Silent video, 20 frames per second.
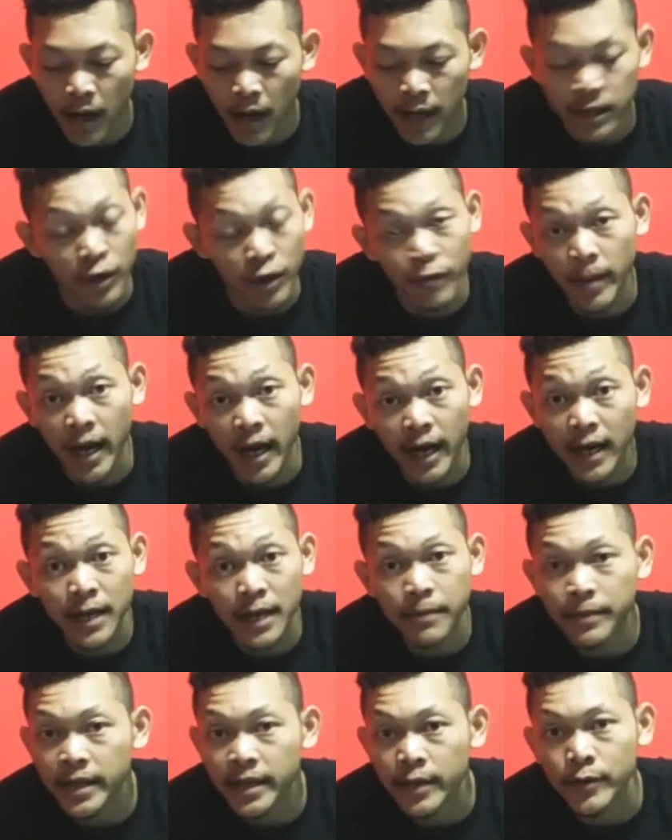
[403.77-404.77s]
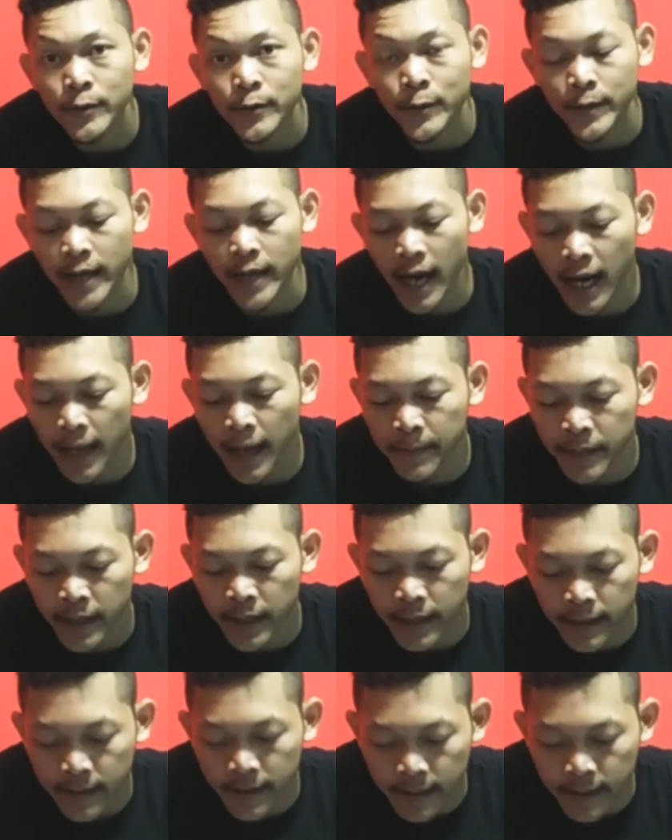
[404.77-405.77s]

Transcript: atau bahkan lebih untuk di alamnya.